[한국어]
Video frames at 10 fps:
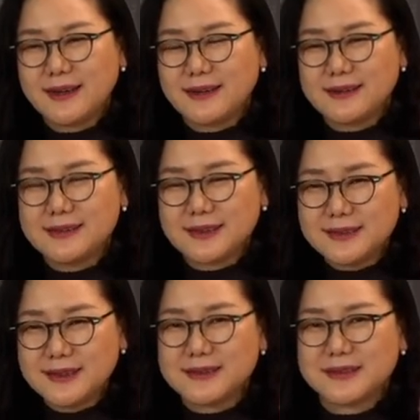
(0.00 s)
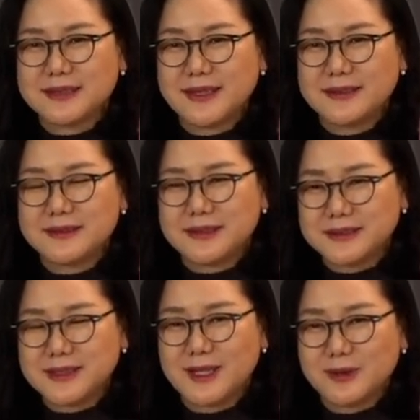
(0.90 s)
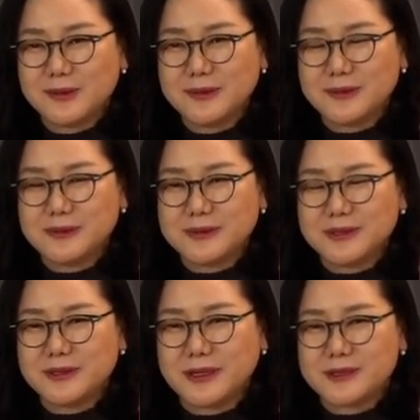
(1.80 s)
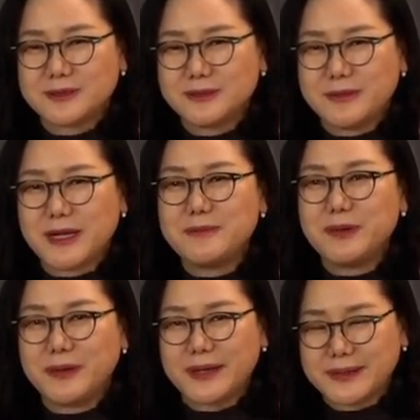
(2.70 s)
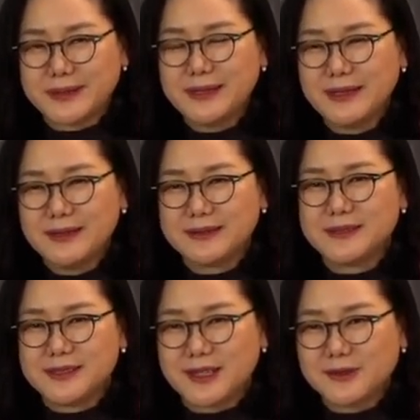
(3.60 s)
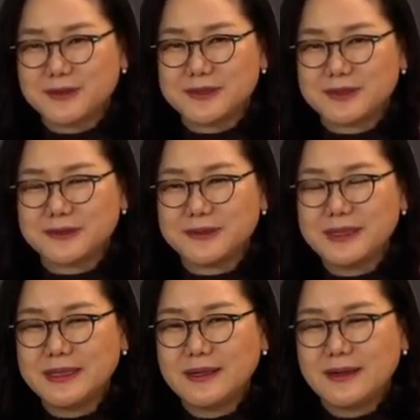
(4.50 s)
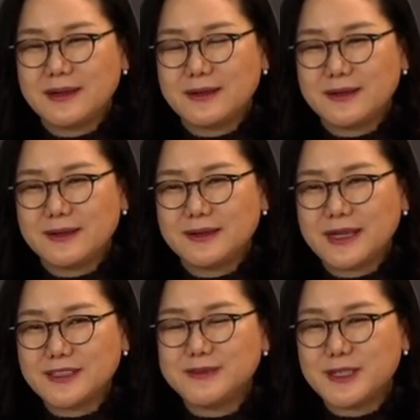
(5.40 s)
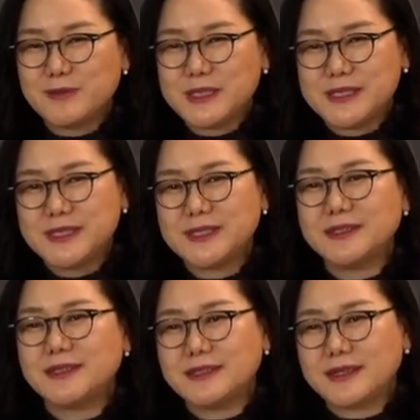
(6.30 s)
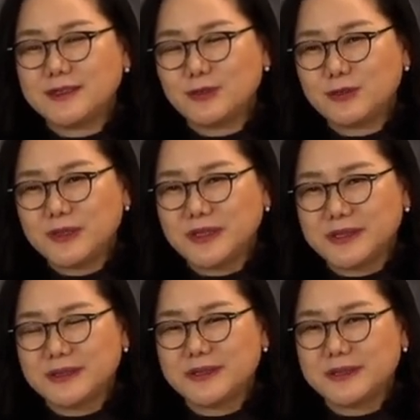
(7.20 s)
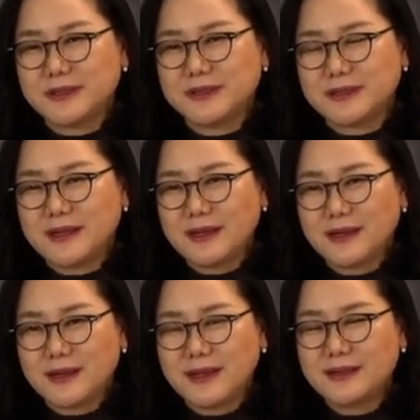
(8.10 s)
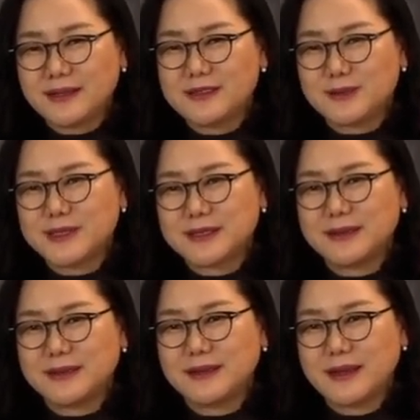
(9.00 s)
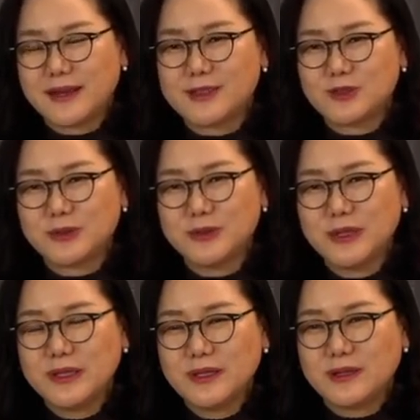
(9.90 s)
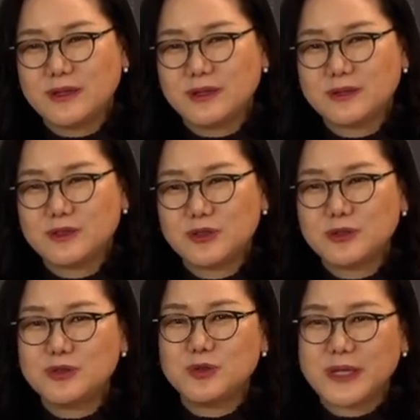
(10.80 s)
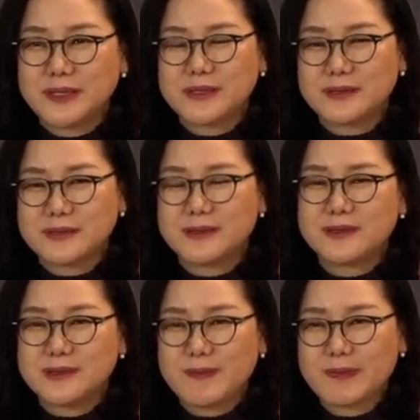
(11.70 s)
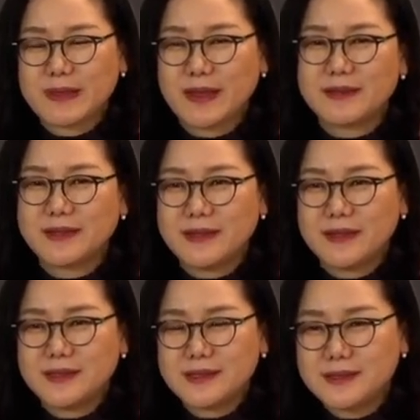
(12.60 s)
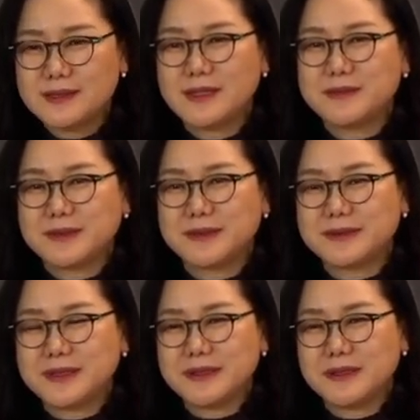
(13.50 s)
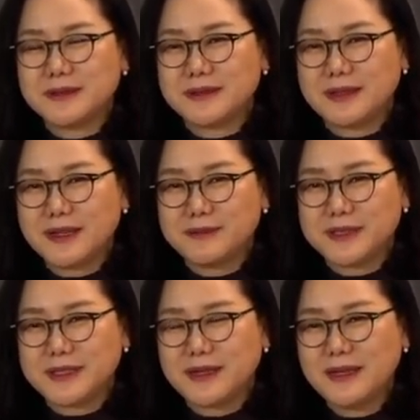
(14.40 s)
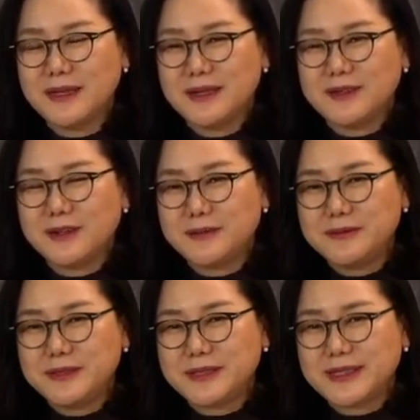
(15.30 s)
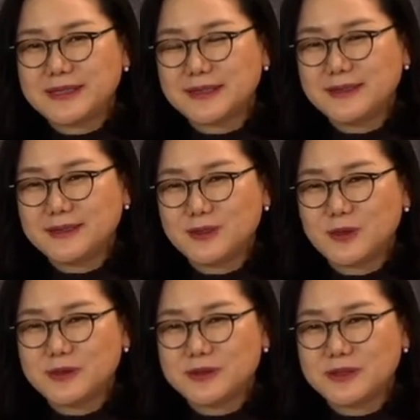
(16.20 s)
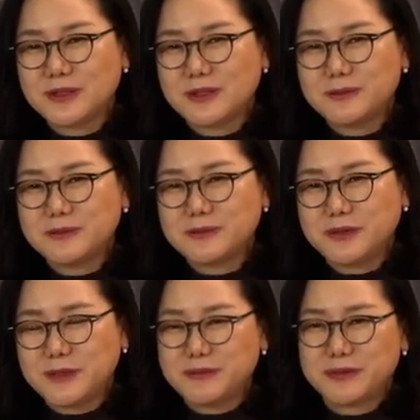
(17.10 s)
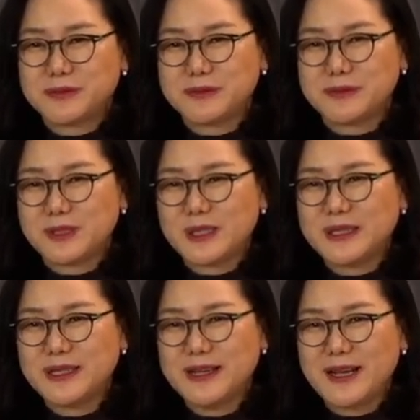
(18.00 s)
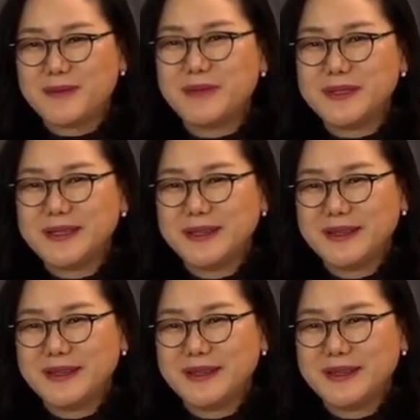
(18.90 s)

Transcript: 어, 써서 정리하, 정리하고 또 그것을 가지고 발표하는 그런 자료로 쓰고 어, 다시 말하면 지식인이 되는 훈련을 하, 했다는 점에서 아주 어, 소중한 그런 하나의 시스템으로 생각을 합니다. 여러분들께서 독서 브리프를 한번